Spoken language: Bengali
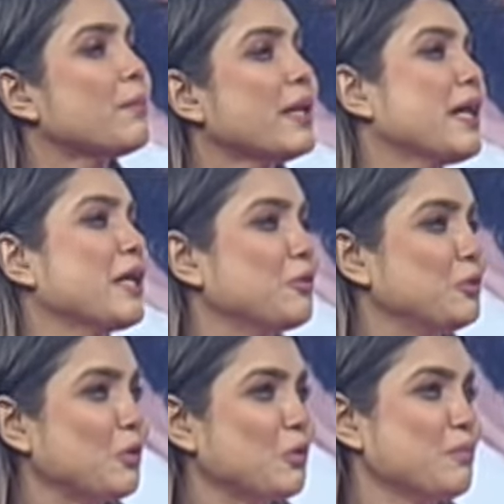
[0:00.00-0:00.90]
ভাই এত
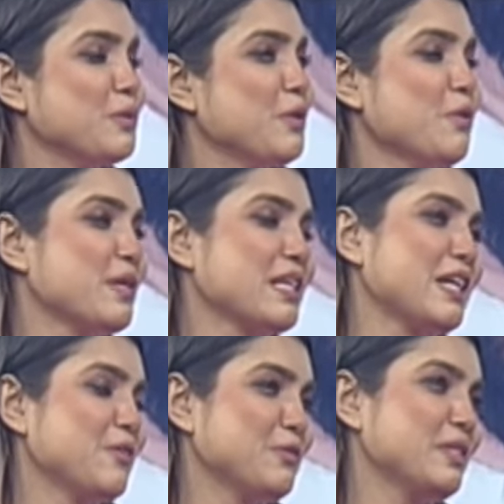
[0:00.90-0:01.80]
জনপ্রিয় হওয়ার
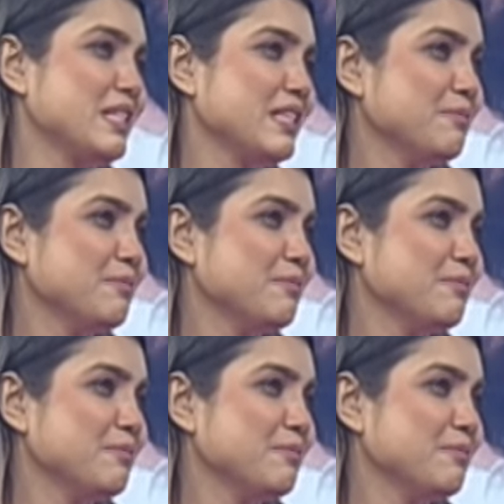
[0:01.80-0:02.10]
কারণ কি